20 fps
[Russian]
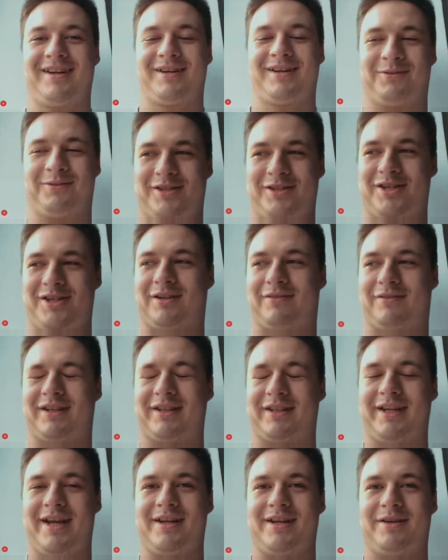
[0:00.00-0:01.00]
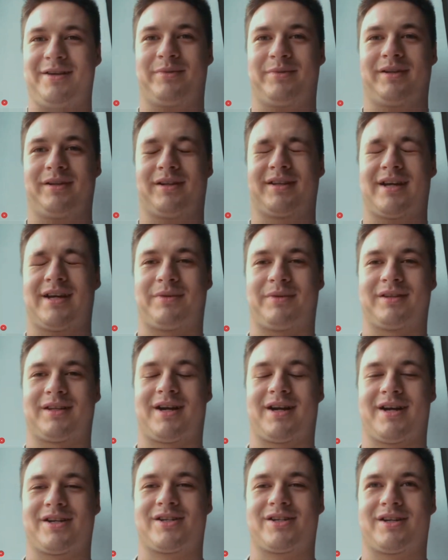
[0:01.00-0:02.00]
Ну, сначала волнение было, да,
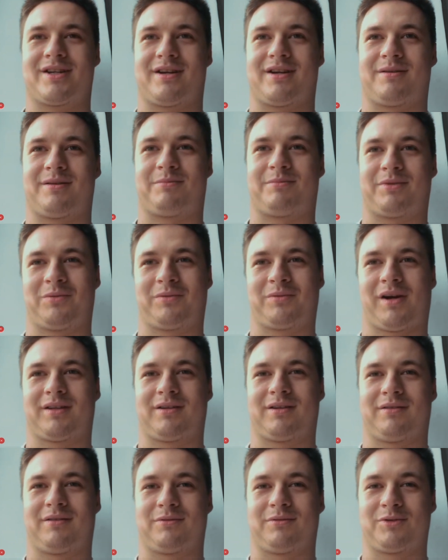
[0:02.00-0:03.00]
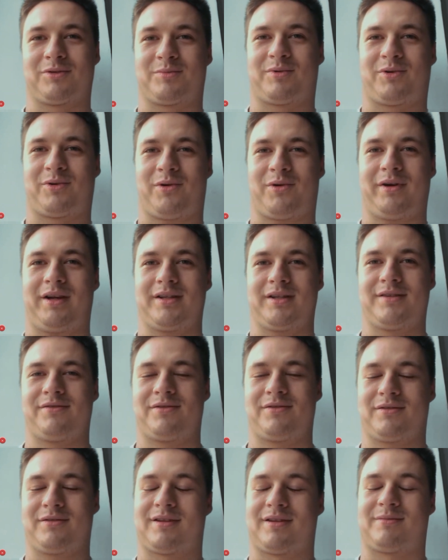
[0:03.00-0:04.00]
мандраж, а потом как-то успокоились,
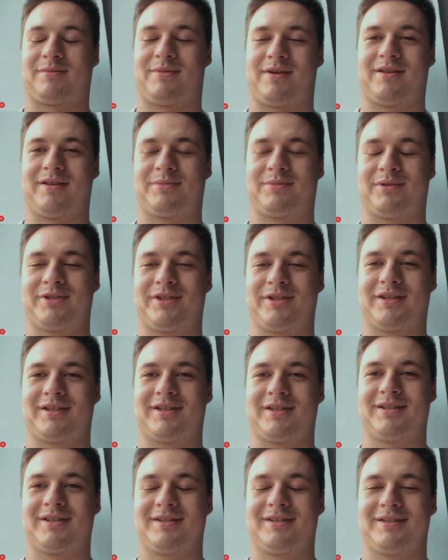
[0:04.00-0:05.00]
все нормально получилось.